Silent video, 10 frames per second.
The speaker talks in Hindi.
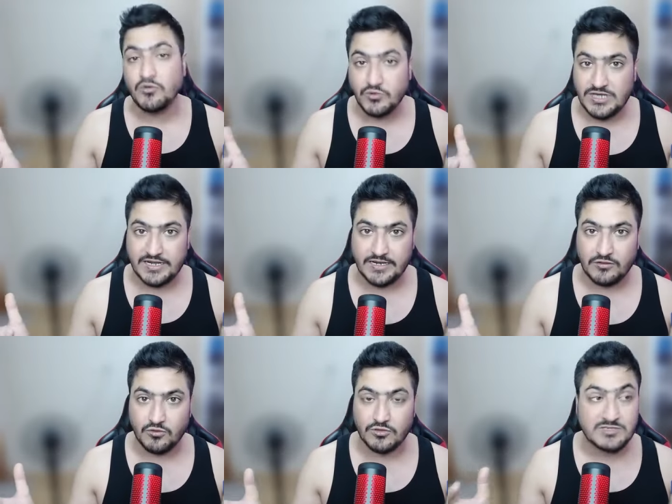क्यों जा रहे हैं
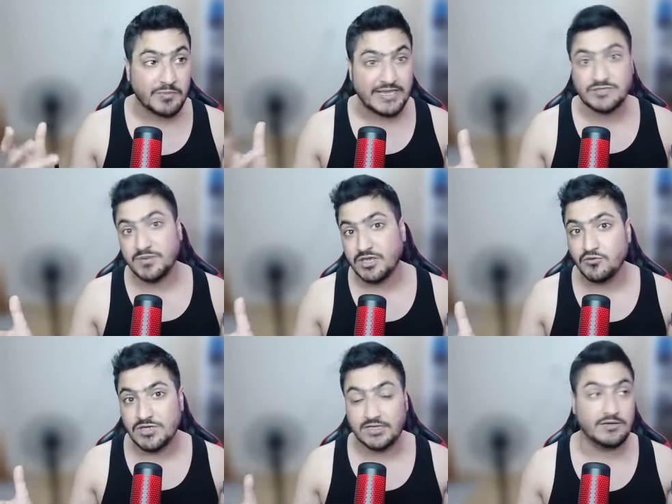लोग स्पेस पे
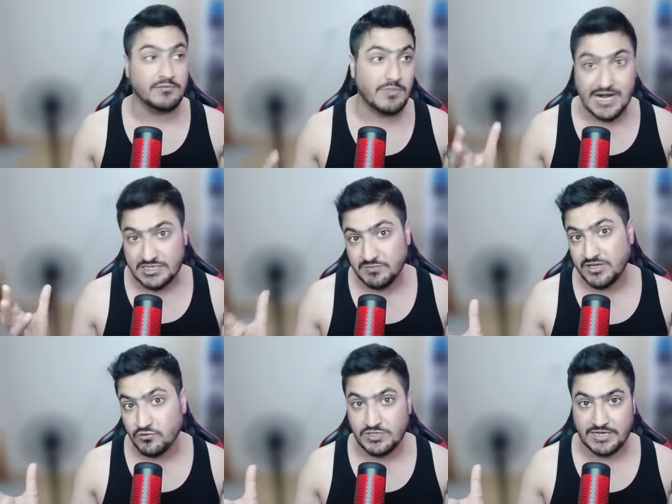क्यों जा रहे हैं मार्स पे
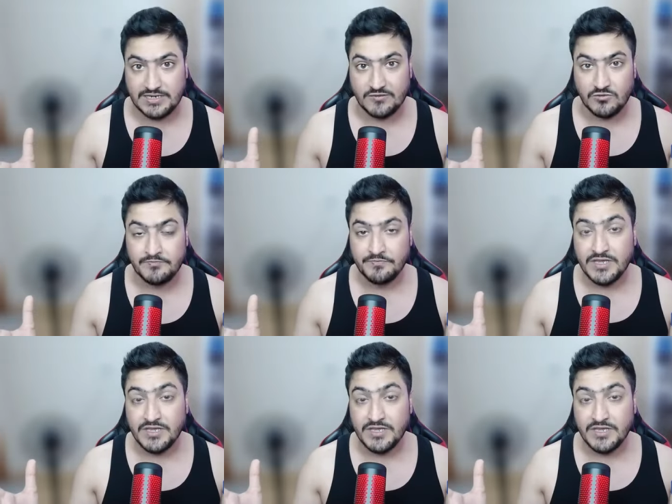क्यों जा रहे हैं लोग